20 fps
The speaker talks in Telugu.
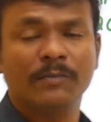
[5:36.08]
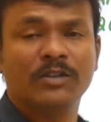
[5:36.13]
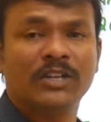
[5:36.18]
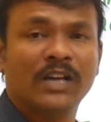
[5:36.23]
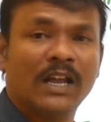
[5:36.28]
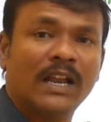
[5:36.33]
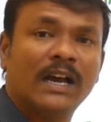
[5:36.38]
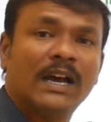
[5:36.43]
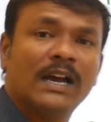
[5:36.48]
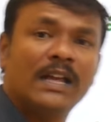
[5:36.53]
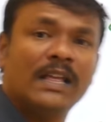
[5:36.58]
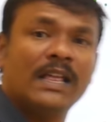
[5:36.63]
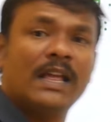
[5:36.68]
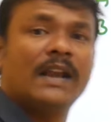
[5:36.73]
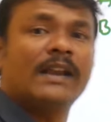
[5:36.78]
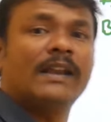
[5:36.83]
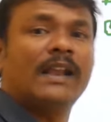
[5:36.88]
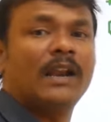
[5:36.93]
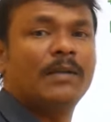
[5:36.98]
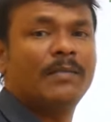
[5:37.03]
నిమిషాల
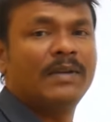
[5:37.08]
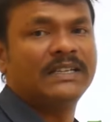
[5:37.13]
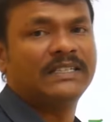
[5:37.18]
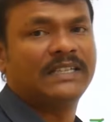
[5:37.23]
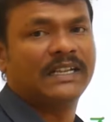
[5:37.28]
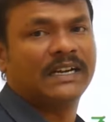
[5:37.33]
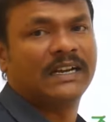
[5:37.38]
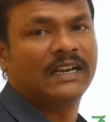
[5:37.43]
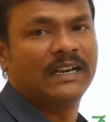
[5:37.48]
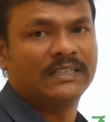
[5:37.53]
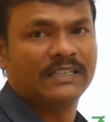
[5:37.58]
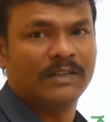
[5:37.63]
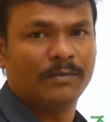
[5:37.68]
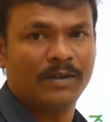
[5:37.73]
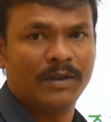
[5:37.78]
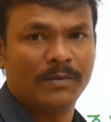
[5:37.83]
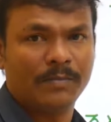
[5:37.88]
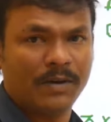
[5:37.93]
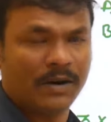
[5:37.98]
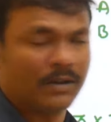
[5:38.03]
నలభై సెకండ్ల
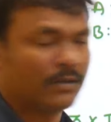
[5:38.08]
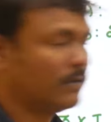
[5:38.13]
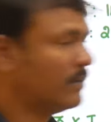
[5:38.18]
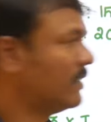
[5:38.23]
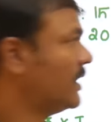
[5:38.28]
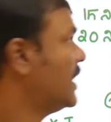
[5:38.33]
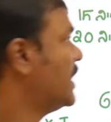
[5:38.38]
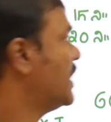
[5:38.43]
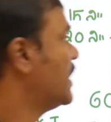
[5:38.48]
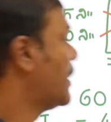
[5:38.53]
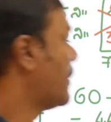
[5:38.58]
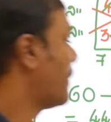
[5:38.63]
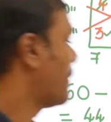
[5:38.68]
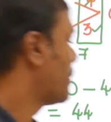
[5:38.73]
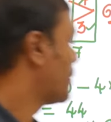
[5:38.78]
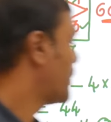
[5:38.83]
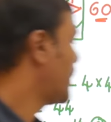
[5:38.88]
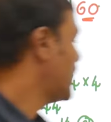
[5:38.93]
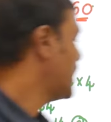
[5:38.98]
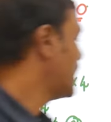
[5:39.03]
సమయం పడుతుంది
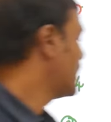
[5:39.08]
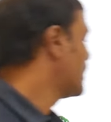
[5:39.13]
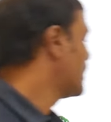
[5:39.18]
రైట్